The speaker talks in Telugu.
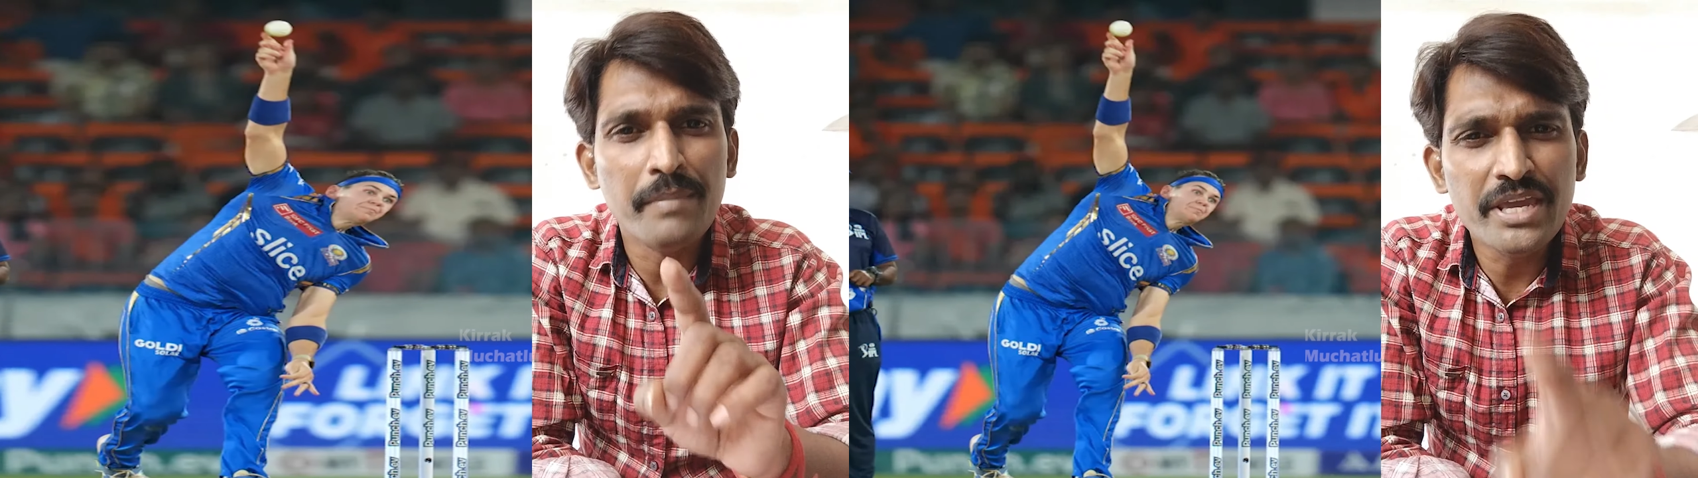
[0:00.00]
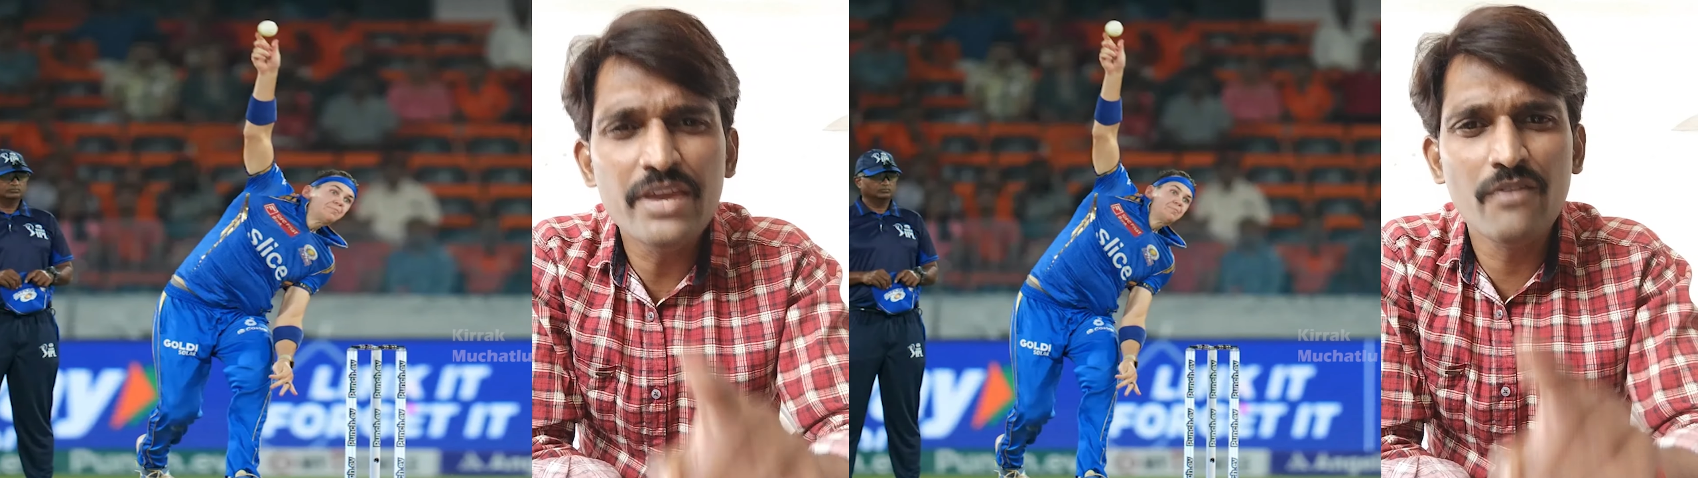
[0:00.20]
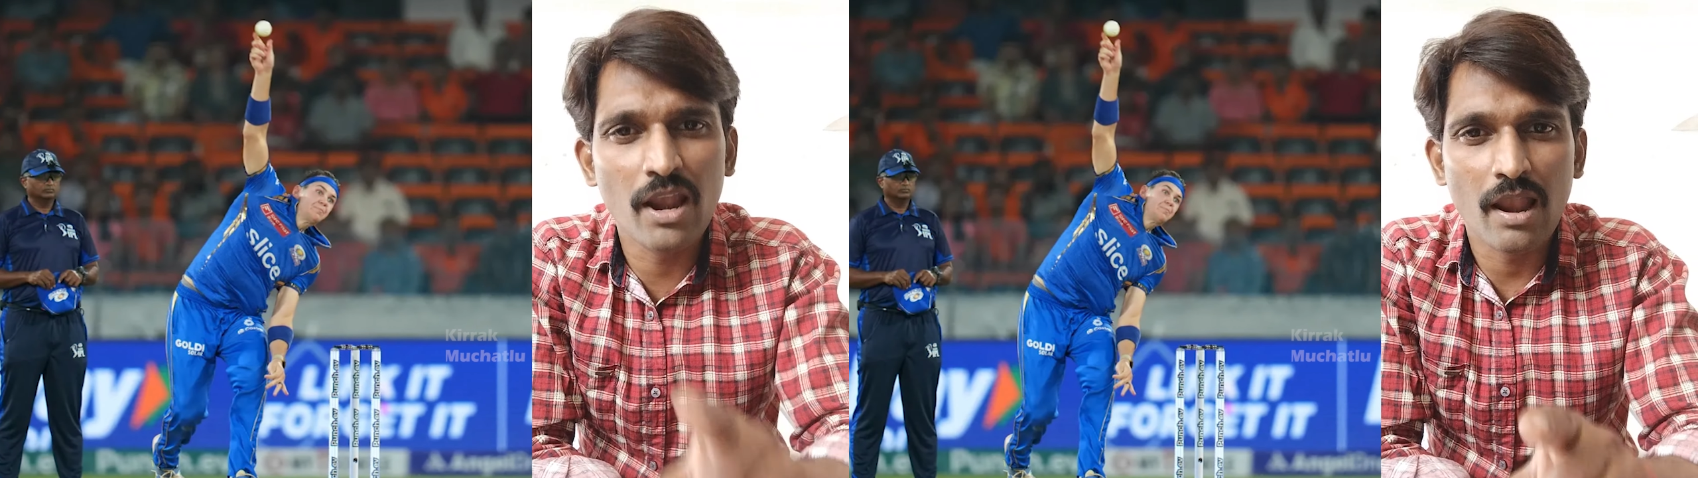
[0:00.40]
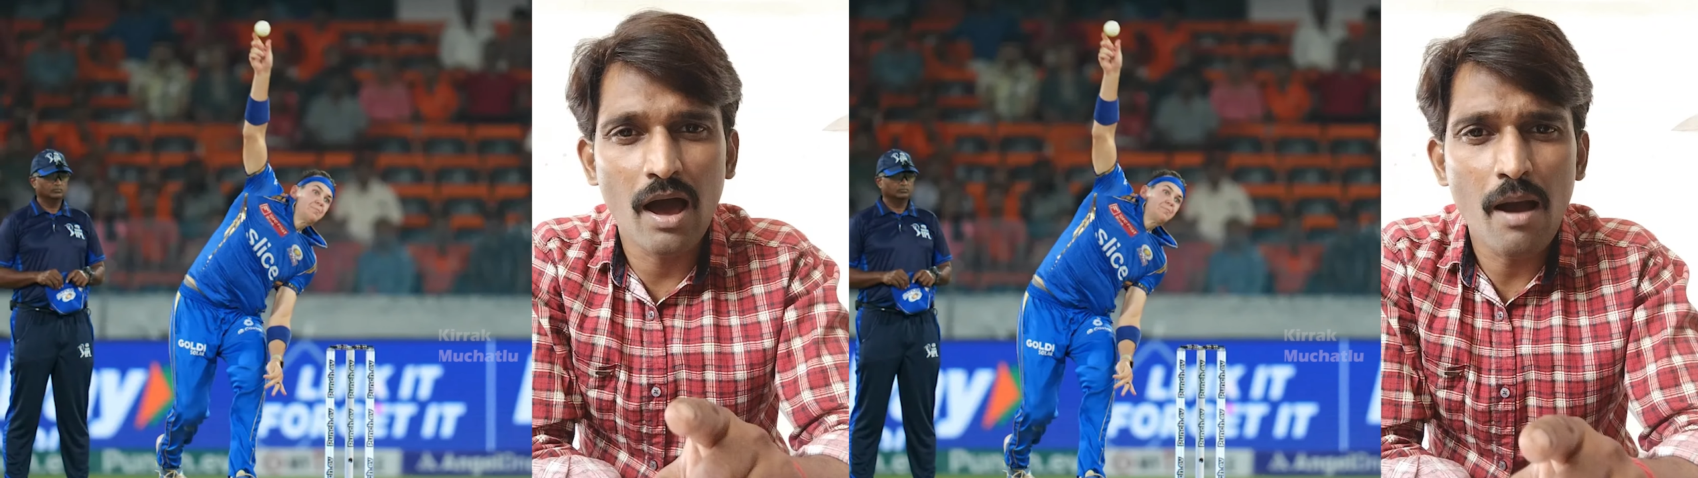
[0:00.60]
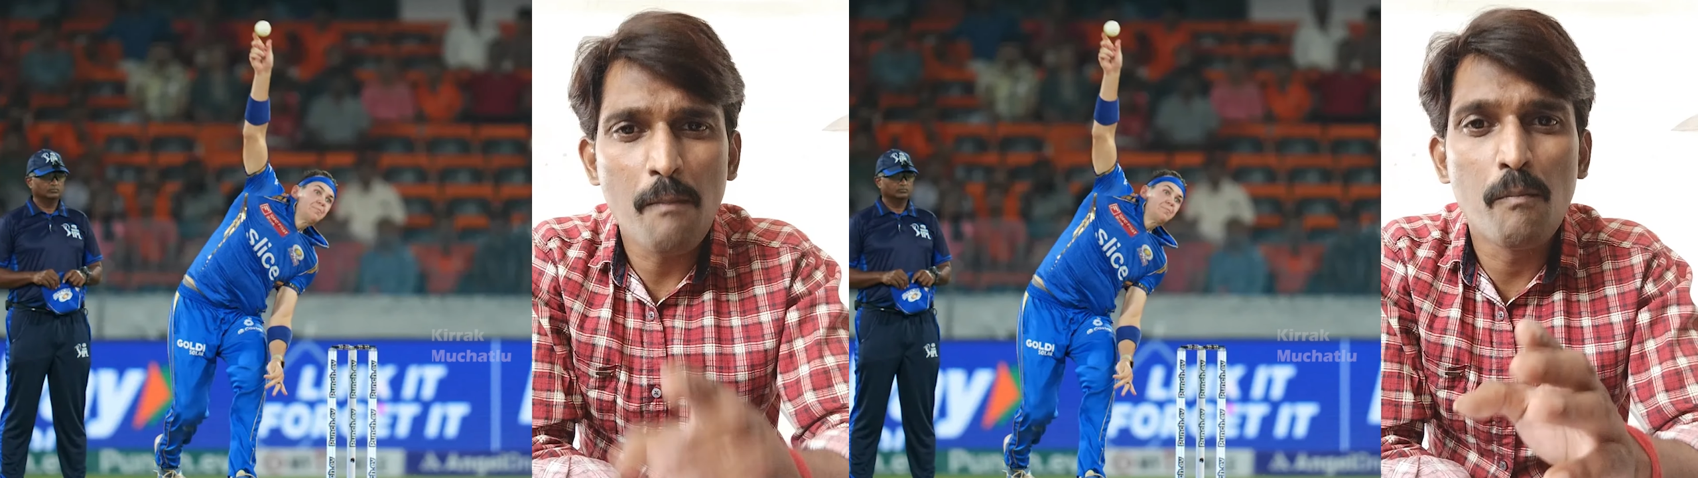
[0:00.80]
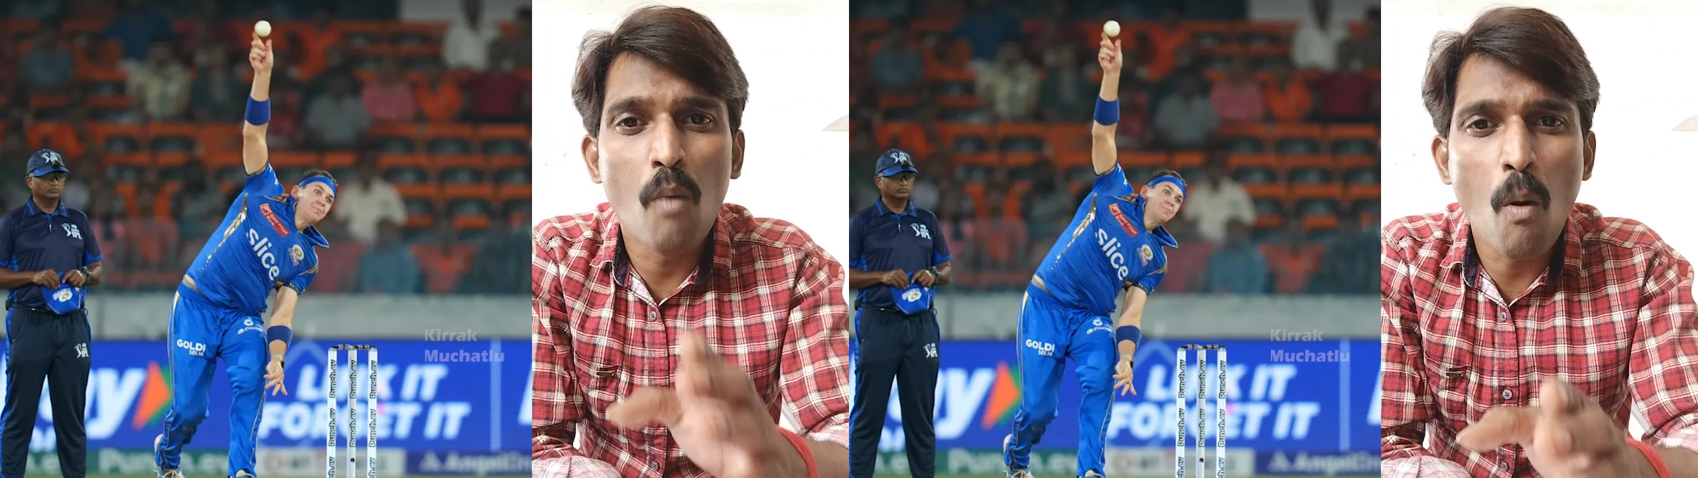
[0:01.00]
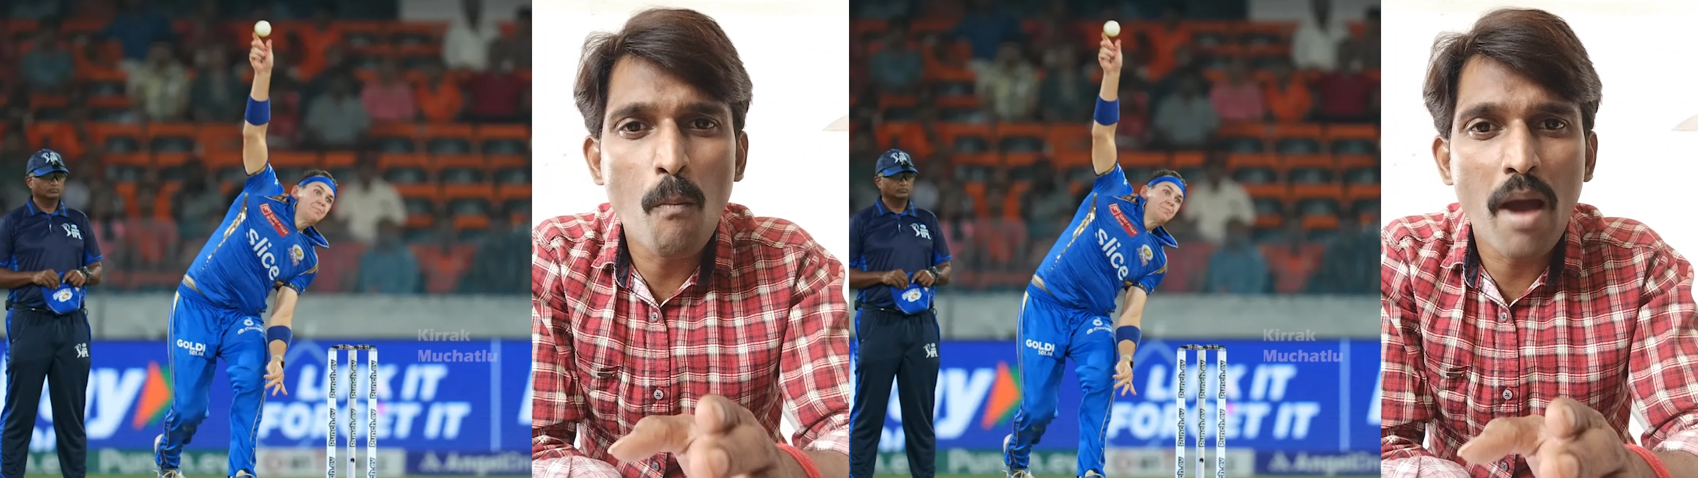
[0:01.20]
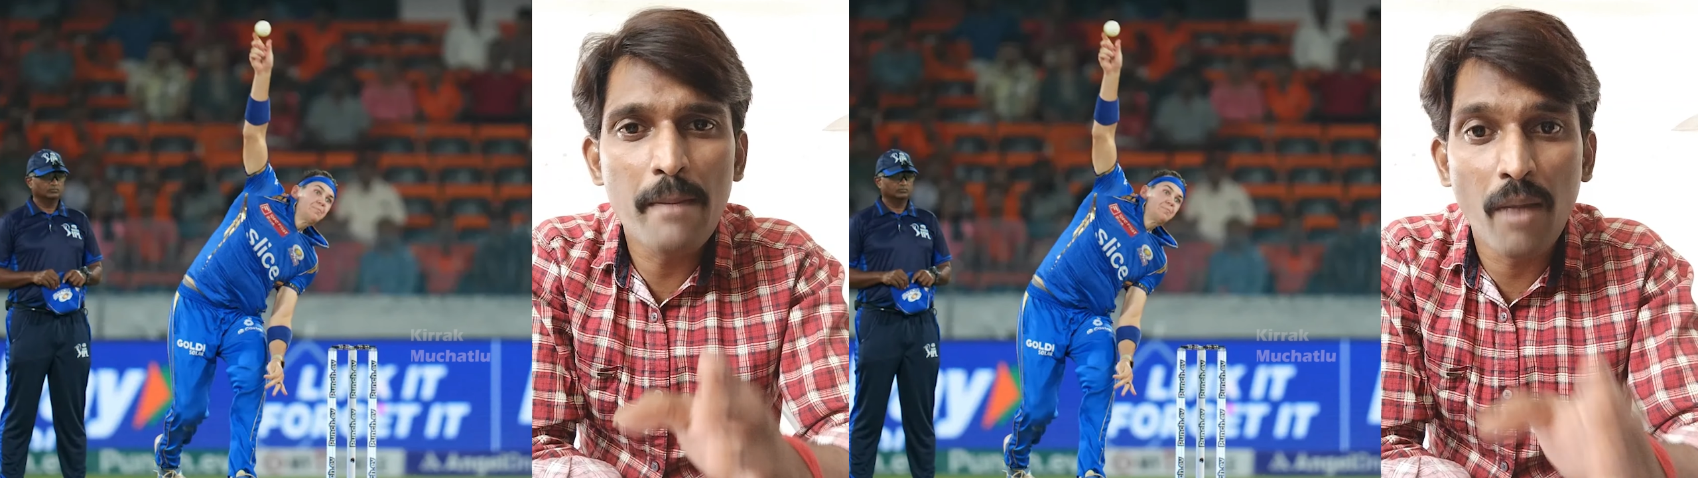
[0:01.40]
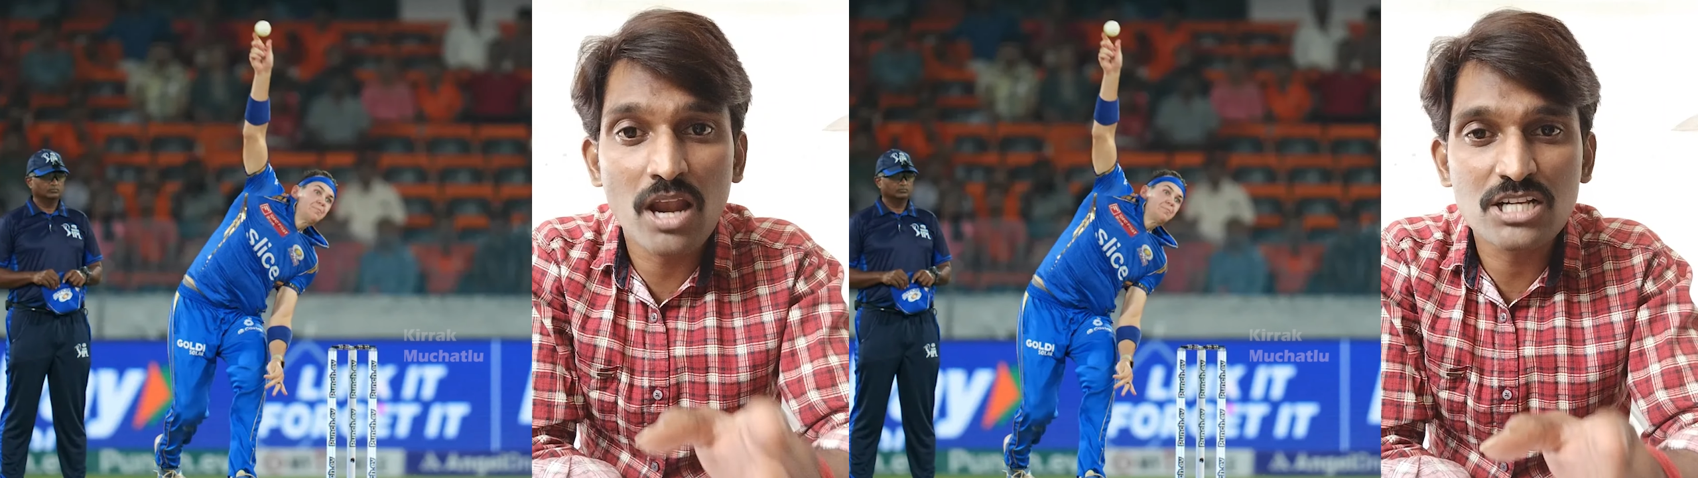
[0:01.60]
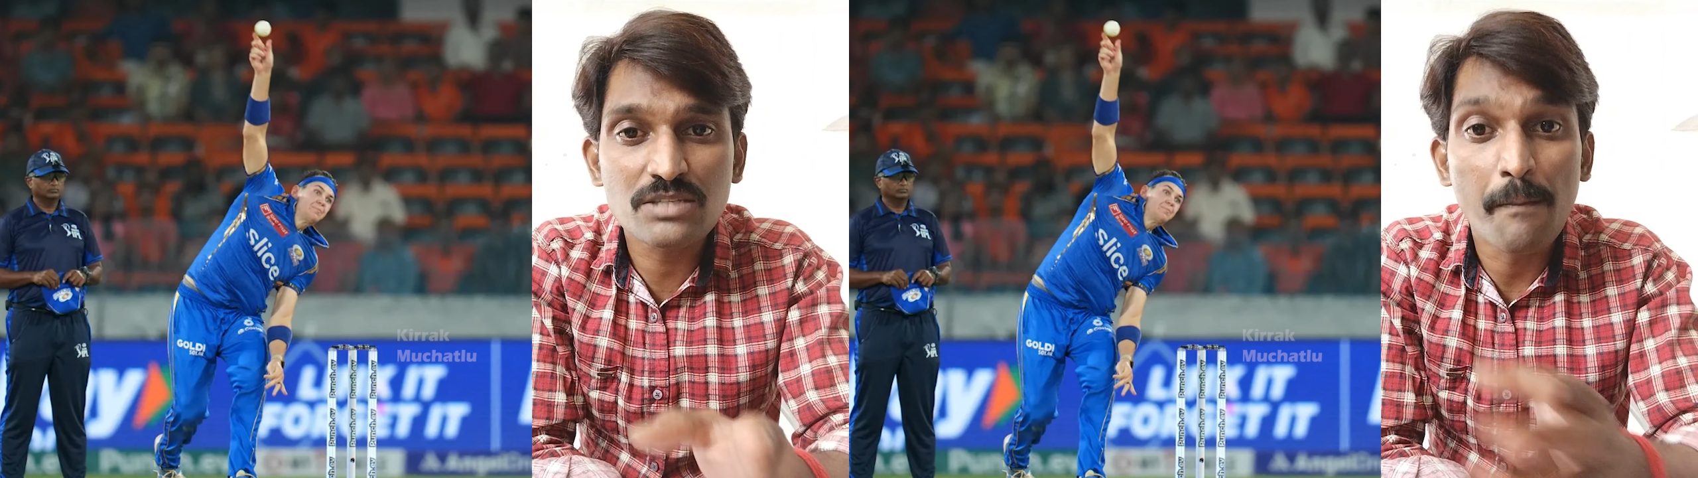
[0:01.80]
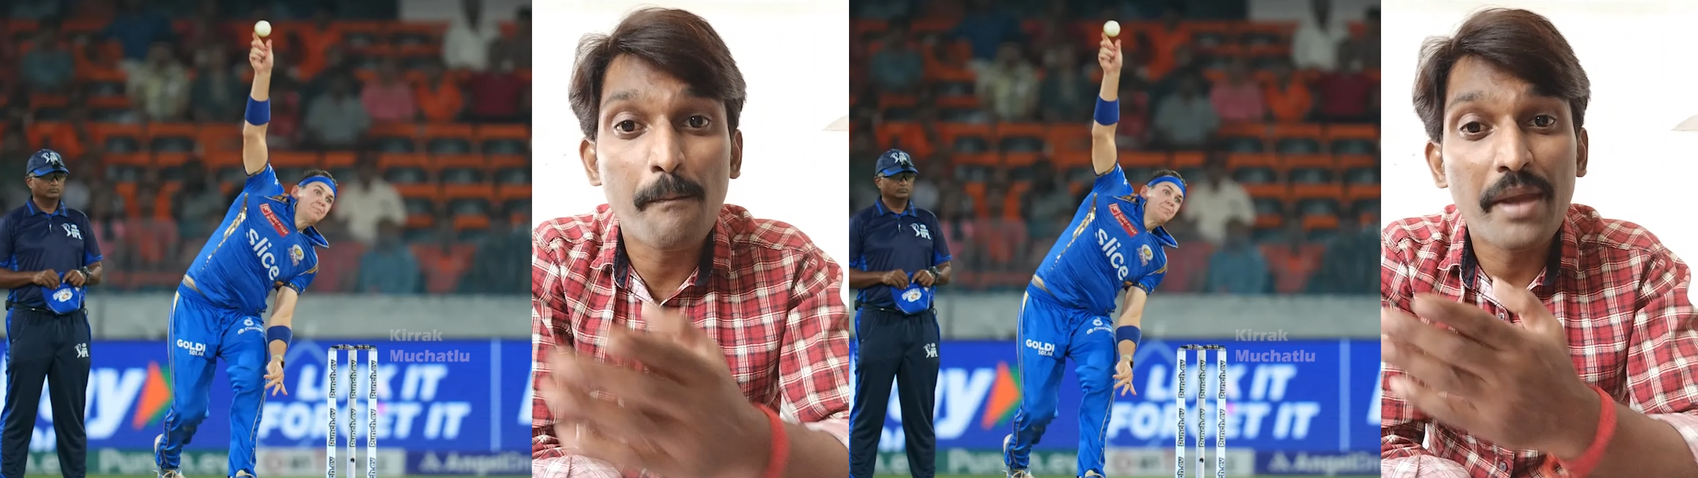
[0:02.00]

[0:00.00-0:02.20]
మీ వల్ల ముంబై బౌలర్స్